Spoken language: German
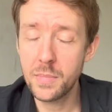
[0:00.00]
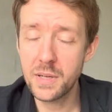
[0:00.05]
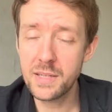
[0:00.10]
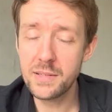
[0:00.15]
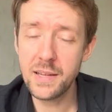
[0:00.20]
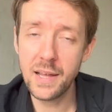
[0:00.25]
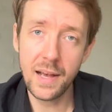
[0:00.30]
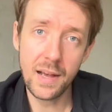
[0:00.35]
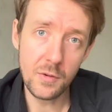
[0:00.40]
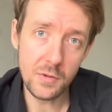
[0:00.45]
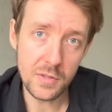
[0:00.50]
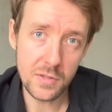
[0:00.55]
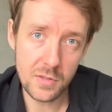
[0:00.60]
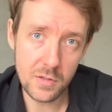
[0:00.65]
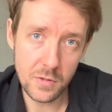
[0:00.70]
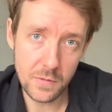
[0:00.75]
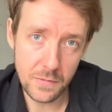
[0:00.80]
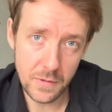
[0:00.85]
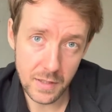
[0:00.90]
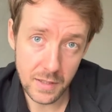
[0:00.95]
dies
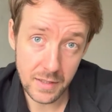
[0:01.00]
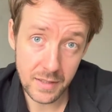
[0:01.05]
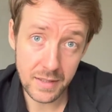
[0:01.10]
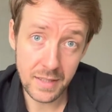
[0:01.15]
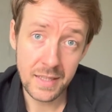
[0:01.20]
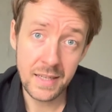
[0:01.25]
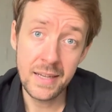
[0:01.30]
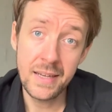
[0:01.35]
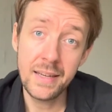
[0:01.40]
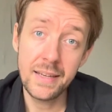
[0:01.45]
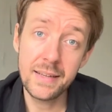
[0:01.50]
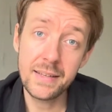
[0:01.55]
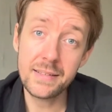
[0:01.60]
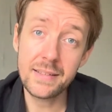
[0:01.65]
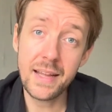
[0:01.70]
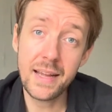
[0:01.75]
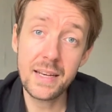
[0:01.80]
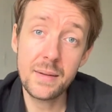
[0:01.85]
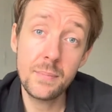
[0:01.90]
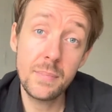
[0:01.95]
herauszufinden, ist
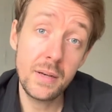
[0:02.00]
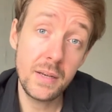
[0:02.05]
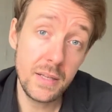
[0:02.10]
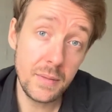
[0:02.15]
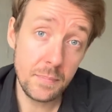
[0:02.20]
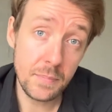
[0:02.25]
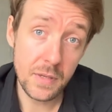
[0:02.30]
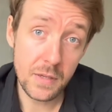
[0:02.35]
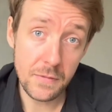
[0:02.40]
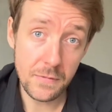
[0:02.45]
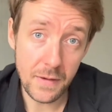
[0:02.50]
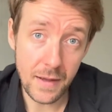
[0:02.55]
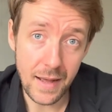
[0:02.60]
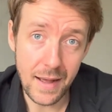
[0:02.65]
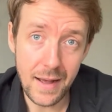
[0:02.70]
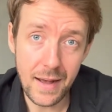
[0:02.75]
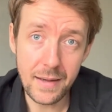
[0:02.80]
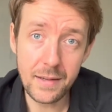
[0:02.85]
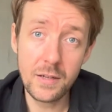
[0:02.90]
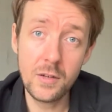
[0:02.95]
eine beliebte
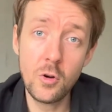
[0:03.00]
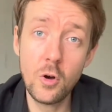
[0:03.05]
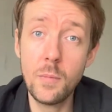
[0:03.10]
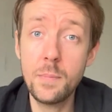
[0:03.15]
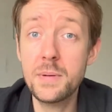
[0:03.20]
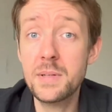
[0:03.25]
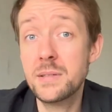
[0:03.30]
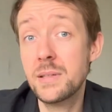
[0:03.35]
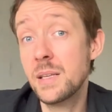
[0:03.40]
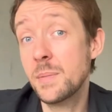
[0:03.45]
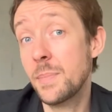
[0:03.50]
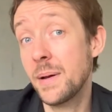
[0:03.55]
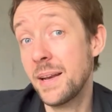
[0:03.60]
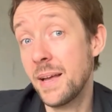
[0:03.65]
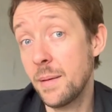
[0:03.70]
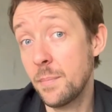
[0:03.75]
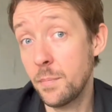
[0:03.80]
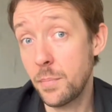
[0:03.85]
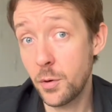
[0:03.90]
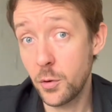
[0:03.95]
Frage, ob es sich bei
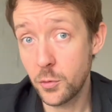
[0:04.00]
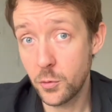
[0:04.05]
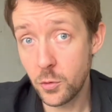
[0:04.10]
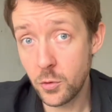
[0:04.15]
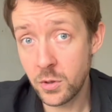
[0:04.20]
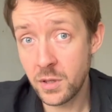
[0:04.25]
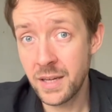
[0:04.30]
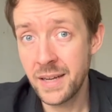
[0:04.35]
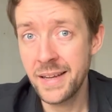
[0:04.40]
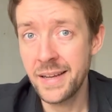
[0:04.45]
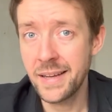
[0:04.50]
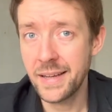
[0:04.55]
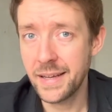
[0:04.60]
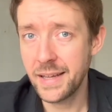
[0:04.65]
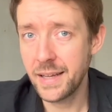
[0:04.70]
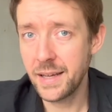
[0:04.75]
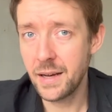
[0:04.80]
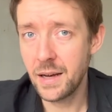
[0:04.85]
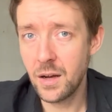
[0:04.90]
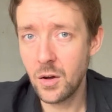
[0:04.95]
deinem Produkt
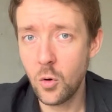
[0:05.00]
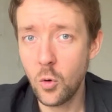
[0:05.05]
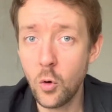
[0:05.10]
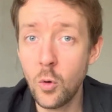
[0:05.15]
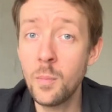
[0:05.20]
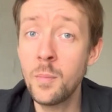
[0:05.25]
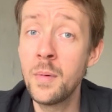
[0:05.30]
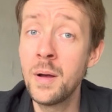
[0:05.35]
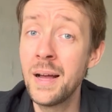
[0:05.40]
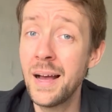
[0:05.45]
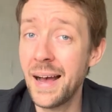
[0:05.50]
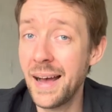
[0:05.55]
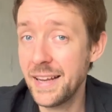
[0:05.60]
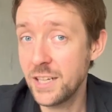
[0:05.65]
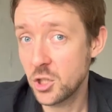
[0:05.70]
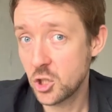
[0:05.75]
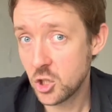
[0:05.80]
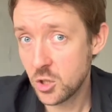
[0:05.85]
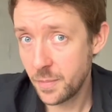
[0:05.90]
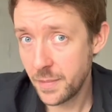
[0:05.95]
eher um ein
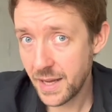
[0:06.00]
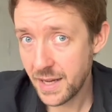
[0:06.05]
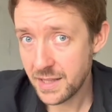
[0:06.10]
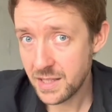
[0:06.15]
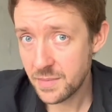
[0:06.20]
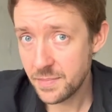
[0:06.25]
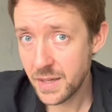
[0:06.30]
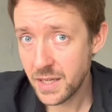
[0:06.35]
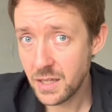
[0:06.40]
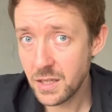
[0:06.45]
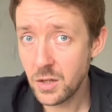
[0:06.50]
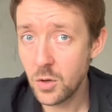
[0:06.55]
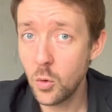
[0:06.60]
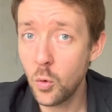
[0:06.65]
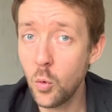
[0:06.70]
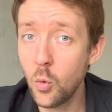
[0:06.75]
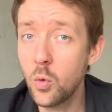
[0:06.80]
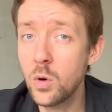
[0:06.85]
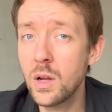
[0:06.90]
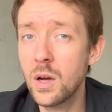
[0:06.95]
Schmerzmittel
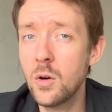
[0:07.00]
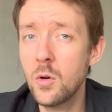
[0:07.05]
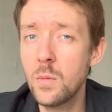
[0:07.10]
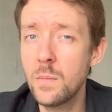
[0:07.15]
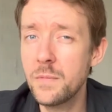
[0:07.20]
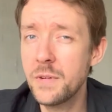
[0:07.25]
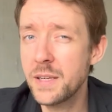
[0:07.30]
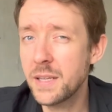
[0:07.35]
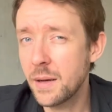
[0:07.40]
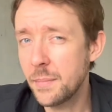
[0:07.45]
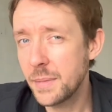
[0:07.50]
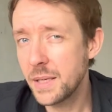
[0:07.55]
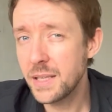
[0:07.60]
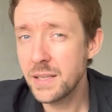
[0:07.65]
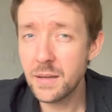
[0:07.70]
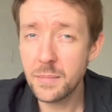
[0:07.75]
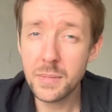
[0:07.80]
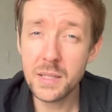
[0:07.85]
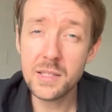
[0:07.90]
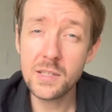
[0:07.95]
oder um
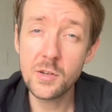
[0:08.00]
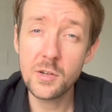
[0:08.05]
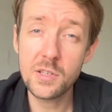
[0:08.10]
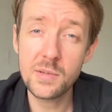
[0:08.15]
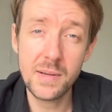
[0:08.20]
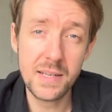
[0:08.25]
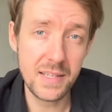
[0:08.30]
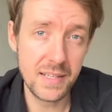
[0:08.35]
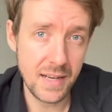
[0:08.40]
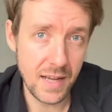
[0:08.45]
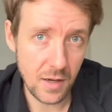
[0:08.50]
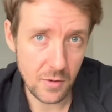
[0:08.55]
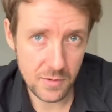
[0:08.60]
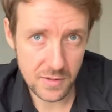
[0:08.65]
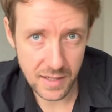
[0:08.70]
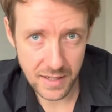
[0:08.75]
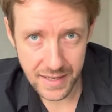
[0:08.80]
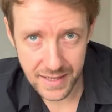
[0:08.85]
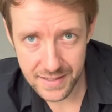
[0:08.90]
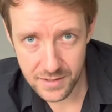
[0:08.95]
Vitamine bzw.
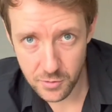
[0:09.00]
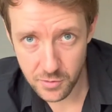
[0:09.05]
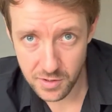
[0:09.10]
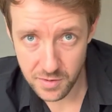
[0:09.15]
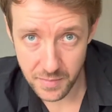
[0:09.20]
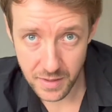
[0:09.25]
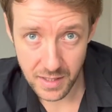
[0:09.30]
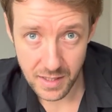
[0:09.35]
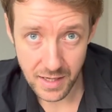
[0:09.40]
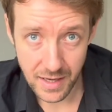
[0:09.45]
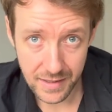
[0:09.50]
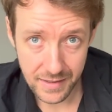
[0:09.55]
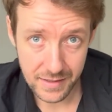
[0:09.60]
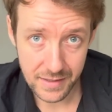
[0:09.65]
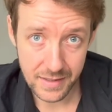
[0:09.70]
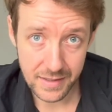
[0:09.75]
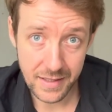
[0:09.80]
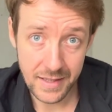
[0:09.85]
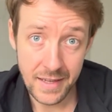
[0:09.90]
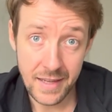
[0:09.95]
Nahrungsergänzungsmittel handelt.